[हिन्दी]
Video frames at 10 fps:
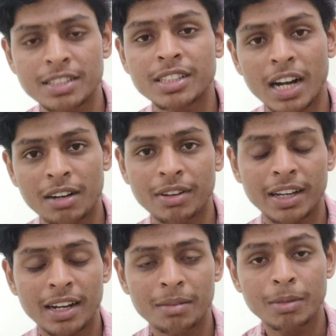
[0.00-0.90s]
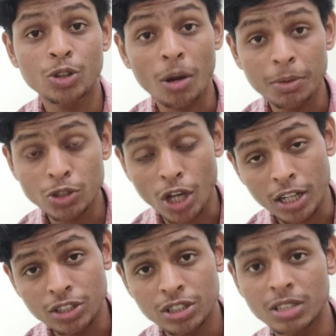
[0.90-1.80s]
e कार्ड वगैरह नंबर तो आपकी
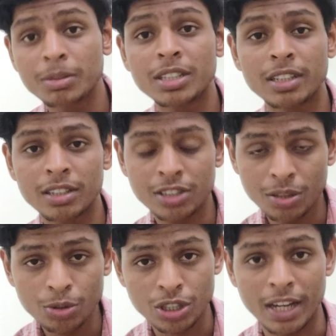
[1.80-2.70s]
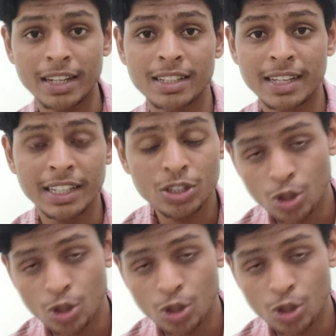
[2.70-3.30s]
सारी जितनी भी डिटेल्स थी वो सारी आ जाएंगी